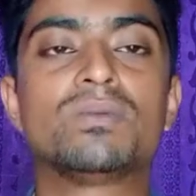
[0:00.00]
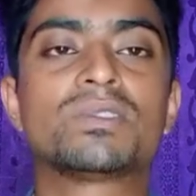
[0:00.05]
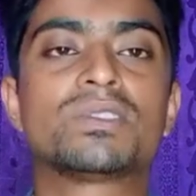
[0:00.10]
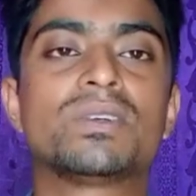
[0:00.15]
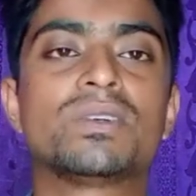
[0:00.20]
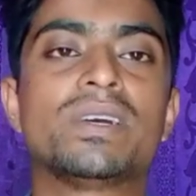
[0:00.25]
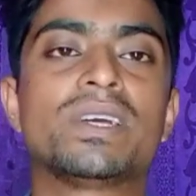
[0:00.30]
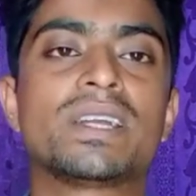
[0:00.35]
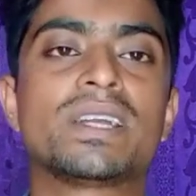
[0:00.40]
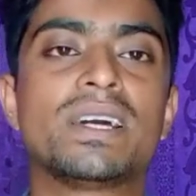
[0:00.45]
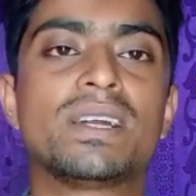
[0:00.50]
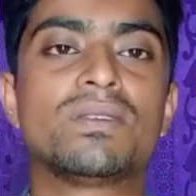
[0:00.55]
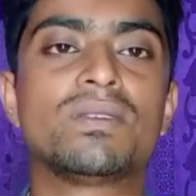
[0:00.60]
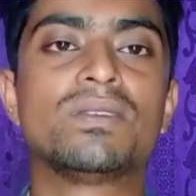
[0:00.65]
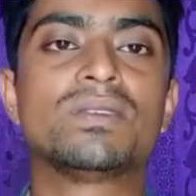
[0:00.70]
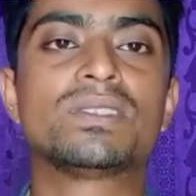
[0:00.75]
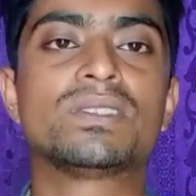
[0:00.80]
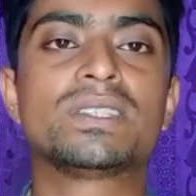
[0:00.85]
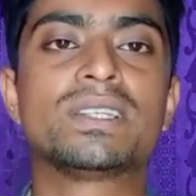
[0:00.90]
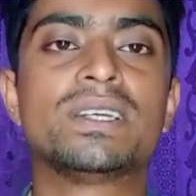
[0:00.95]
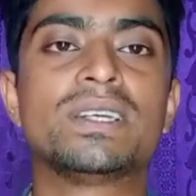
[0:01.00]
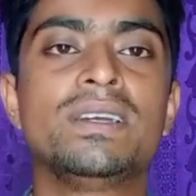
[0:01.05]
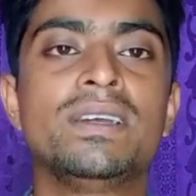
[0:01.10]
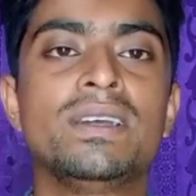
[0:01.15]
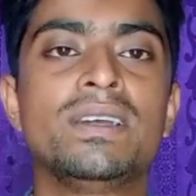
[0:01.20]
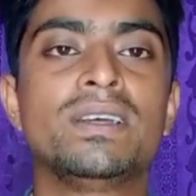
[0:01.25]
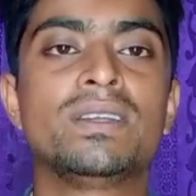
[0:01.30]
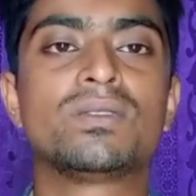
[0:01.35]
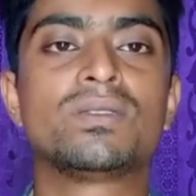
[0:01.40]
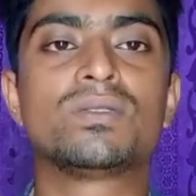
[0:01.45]
সমস্যা এর কারণ হচ্ছে
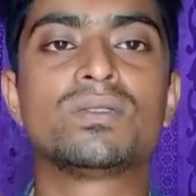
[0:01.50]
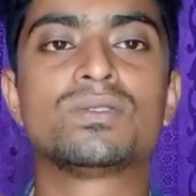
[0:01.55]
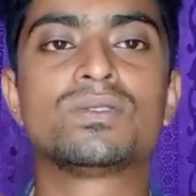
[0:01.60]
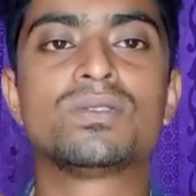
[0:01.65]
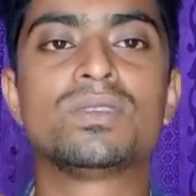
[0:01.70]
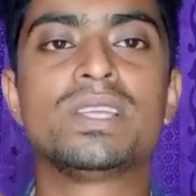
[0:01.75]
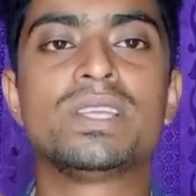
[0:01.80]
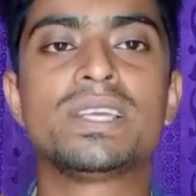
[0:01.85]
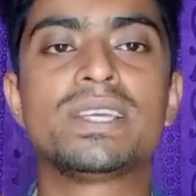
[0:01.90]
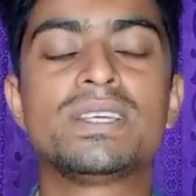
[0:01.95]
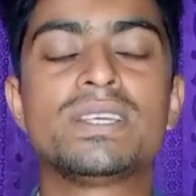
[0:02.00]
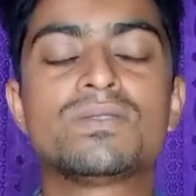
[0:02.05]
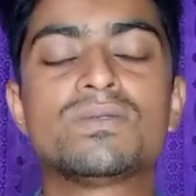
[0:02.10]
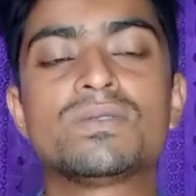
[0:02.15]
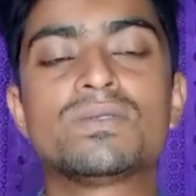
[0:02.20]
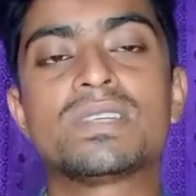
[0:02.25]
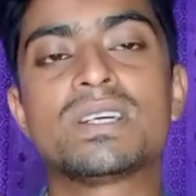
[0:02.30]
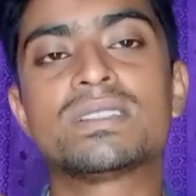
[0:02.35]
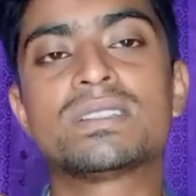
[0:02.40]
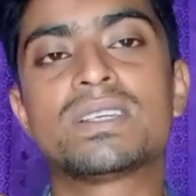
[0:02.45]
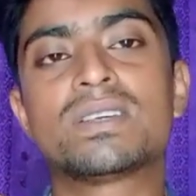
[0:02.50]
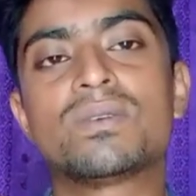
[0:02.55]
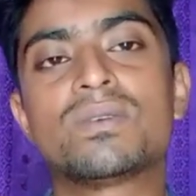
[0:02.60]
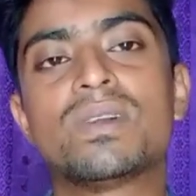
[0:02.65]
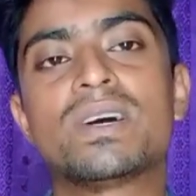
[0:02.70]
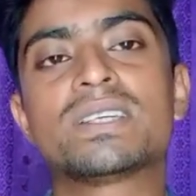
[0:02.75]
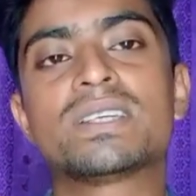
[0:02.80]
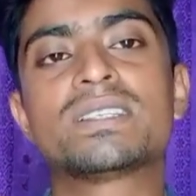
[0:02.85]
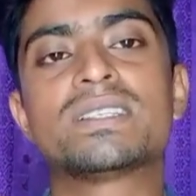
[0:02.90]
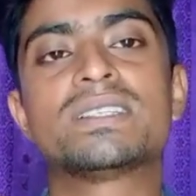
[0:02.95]
তো যদি কিছু
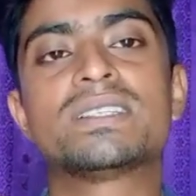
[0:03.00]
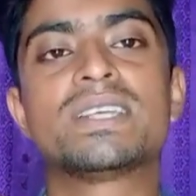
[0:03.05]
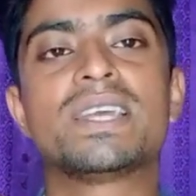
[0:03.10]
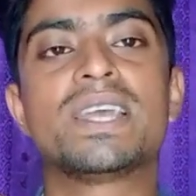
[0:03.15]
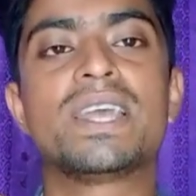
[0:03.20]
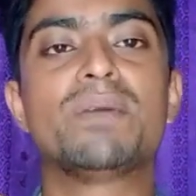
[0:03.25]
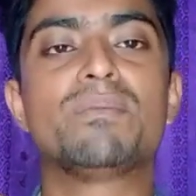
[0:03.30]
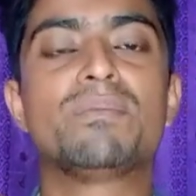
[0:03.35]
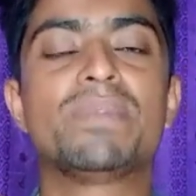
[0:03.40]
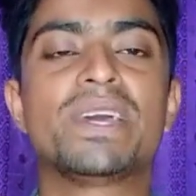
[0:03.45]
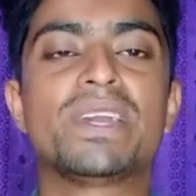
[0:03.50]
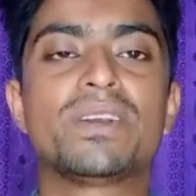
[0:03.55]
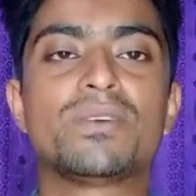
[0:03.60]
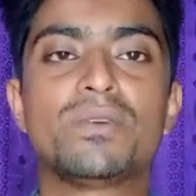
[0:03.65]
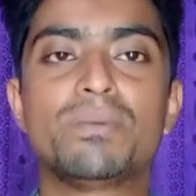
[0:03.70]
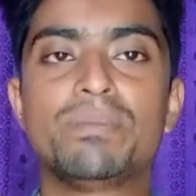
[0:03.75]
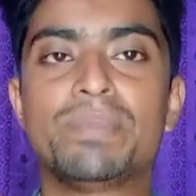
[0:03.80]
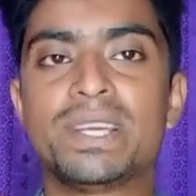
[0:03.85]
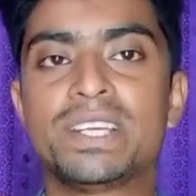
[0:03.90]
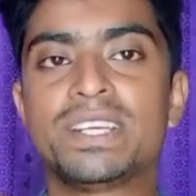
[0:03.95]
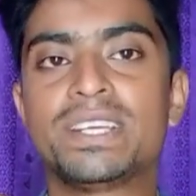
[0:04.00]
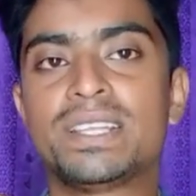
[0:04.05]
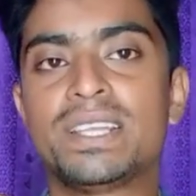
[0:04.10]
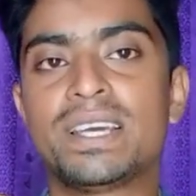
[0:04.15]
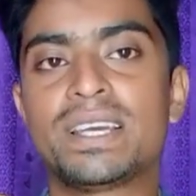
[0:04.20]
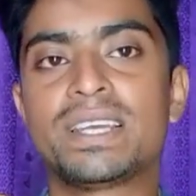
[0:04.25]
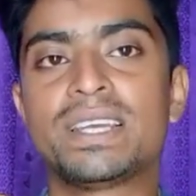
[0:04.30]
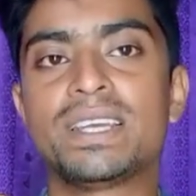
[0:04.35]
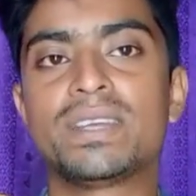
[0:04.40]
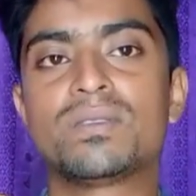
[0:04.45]
চার্জারগুলো আছে যে এম্পিয়ার একটু বেশি
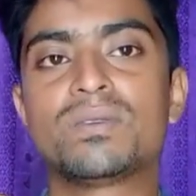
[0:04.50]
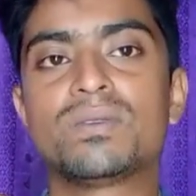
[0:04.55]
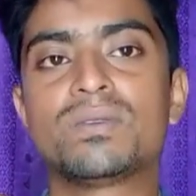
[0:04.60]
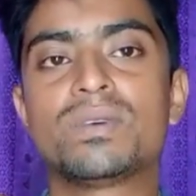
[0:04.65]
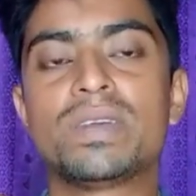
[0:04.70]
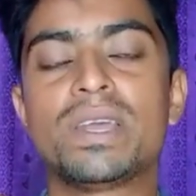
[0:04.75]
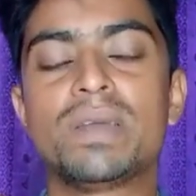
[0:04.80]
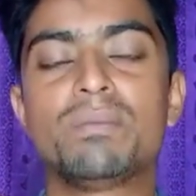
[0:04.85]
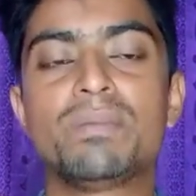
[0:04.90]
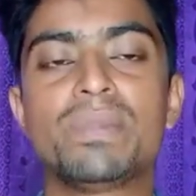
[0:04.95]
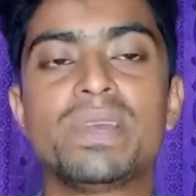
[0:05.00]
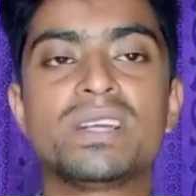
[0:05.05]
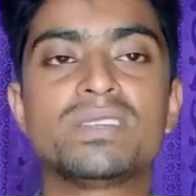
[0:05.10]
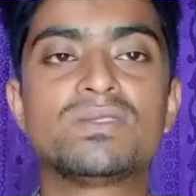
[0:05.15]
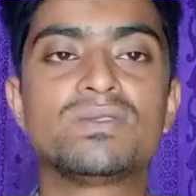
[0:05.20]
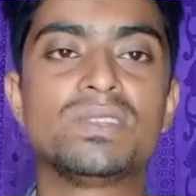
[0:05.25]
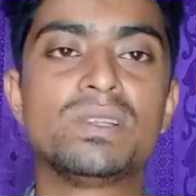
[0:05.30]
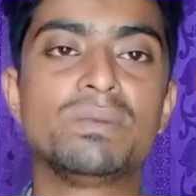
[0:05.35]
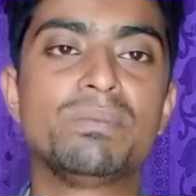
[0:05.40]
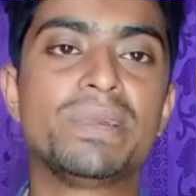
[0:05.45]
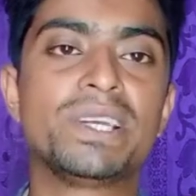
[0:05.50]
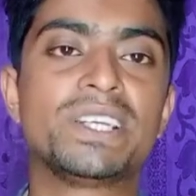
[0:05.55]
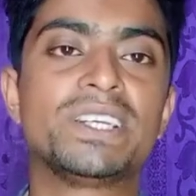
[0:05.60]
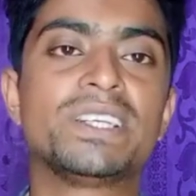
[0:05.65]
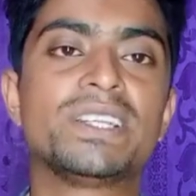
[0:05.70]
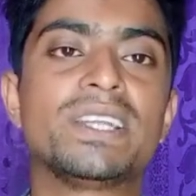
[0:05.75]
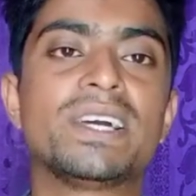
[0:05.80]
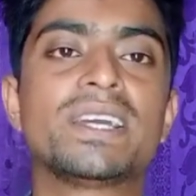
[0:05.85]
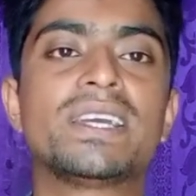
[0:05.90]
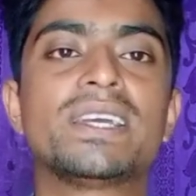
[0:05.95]
থাকে তো এম্পিয়ার যদি
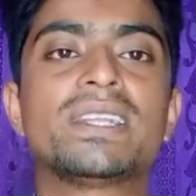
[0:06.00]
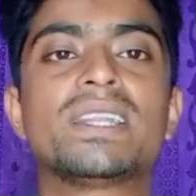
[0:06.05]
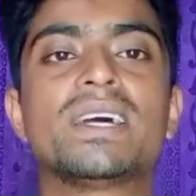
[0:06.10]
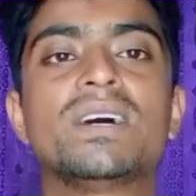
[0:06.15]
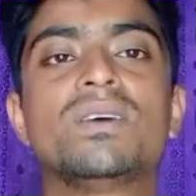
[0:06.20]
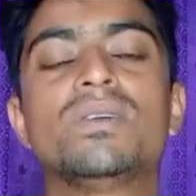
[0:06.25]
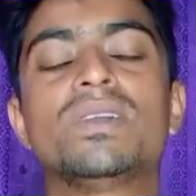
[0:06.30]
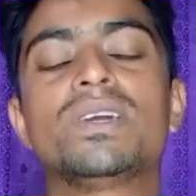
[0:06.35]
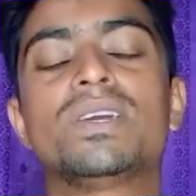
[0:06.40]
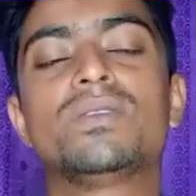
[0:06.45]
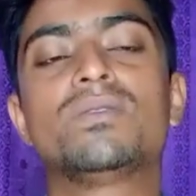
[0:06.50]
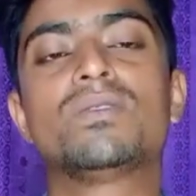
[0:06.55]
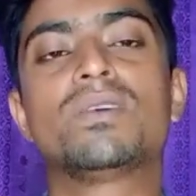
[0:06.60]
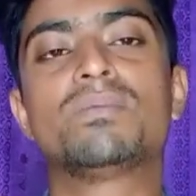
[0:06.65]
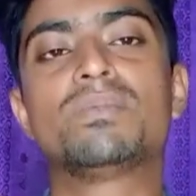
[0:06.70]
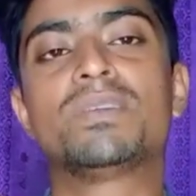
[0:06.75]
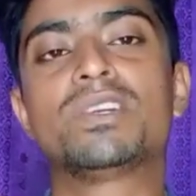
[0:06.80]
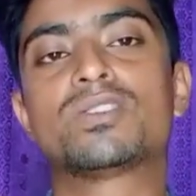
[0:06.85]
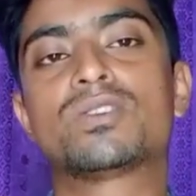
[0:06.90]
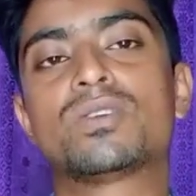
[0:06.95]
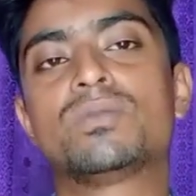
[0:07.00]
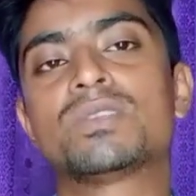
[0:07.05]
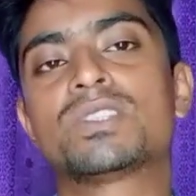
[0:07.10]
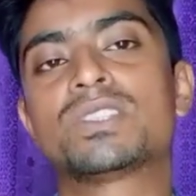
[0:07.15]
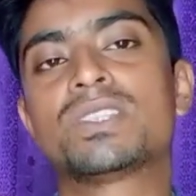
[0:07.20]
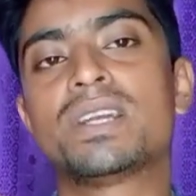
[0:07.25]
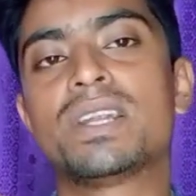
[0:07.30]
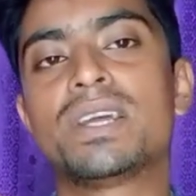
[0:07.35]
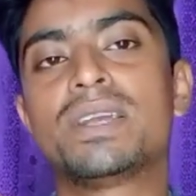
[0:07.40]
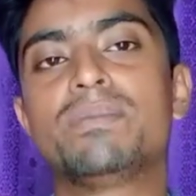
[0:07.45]
বেশি থাকে তাহলে কিন্তু আপনার
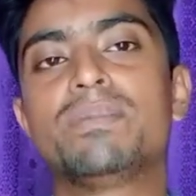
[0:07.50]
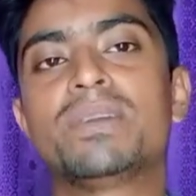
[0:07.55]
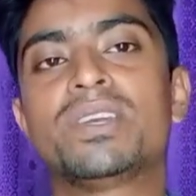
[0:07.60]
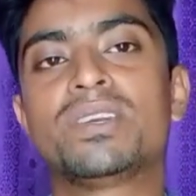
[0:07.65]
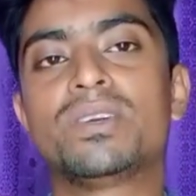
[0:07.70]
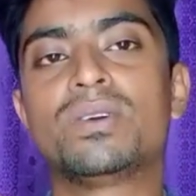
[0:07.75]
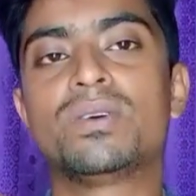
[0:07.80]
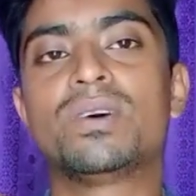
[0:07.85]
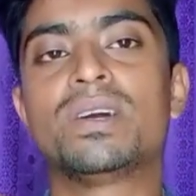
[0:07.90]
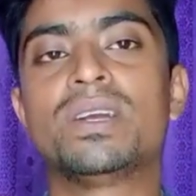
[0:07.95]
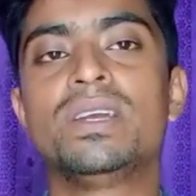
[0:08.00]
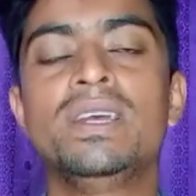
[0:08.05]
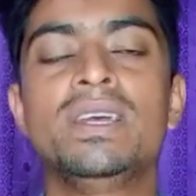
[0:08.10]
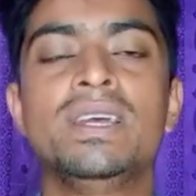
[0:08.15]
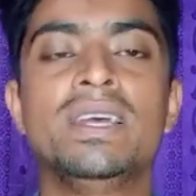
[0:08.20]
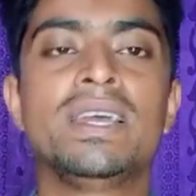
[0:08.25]
সমস্যাটাই বেশি হয়